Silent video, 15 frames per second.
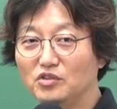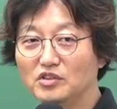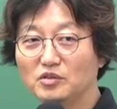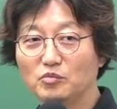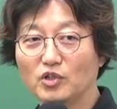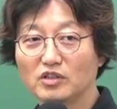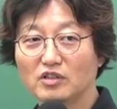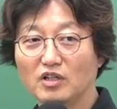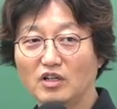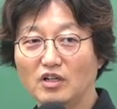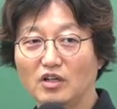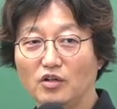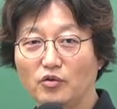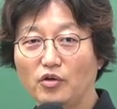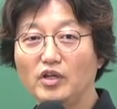위원회 뭐
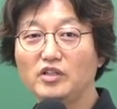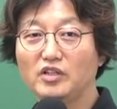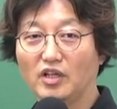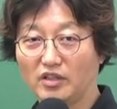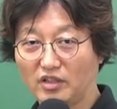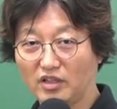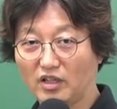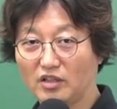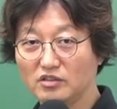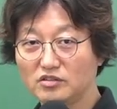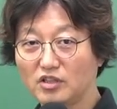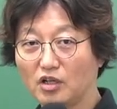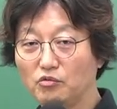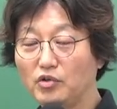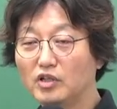한다? 회의한다.
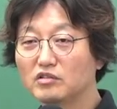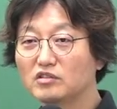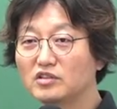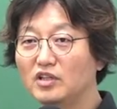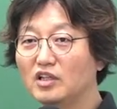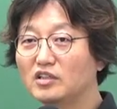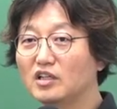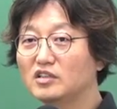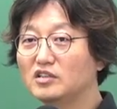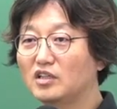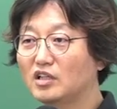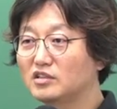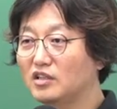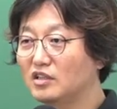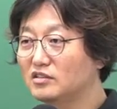자, 회의가 끝날 게
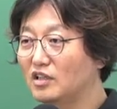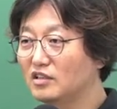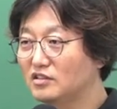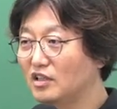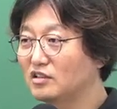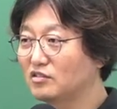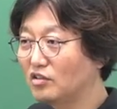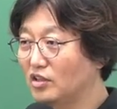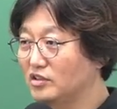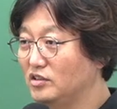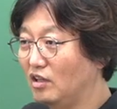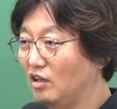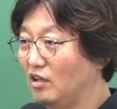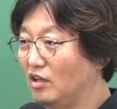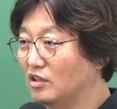아니라 땅땅땅
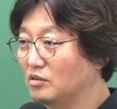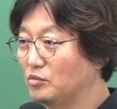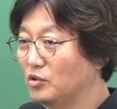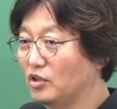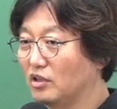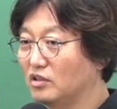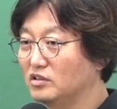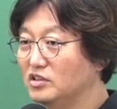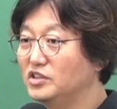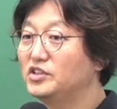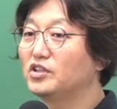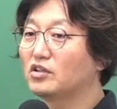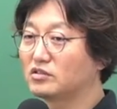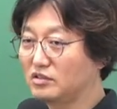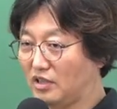그러겠죠? 뭐예요?
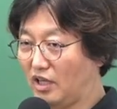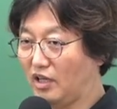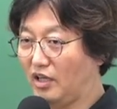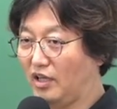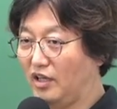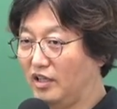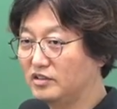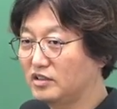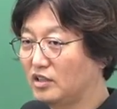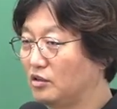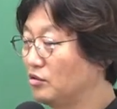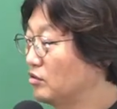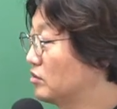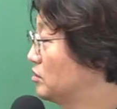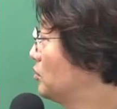의결을 해. 자,
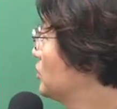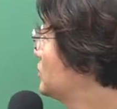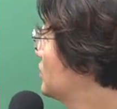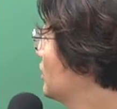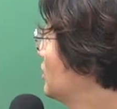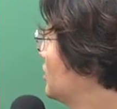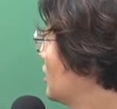이거를 멋있게